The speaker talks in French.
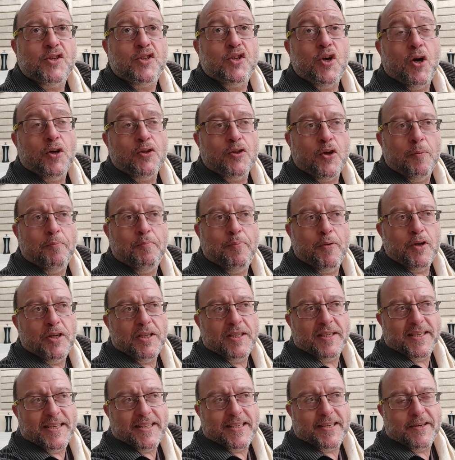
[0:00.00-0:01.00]
ordres
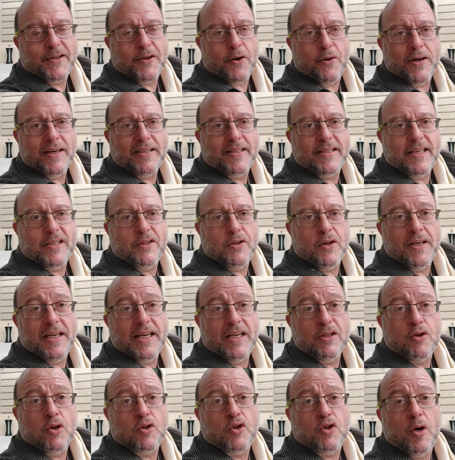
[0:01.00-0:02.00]
politiques qui ont été
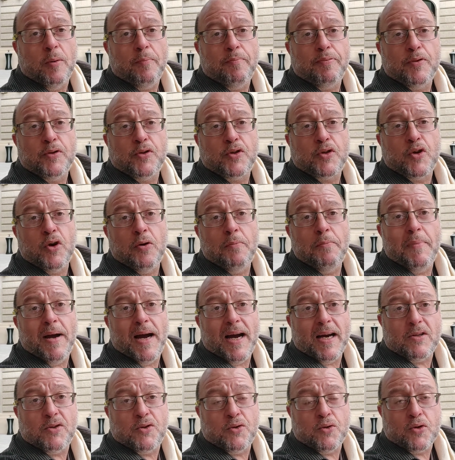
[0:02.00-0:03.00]
donnés, d'autant plus que
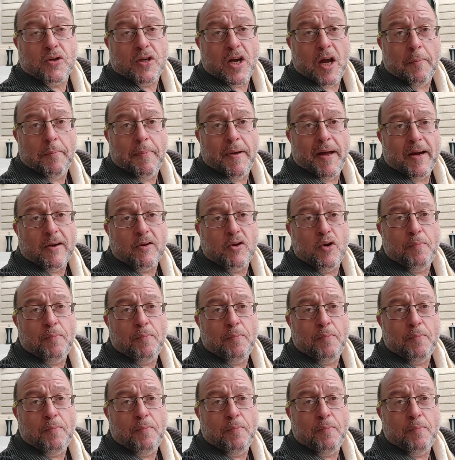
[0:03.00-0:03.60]
Mark Zuckerberg,